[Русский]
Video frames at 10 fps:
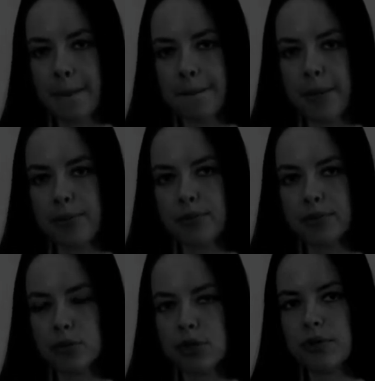по
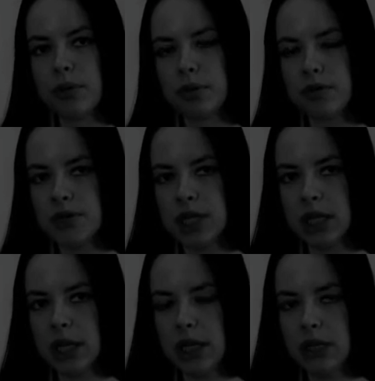поводу своей
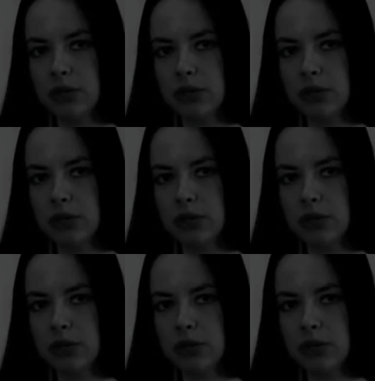профессиональной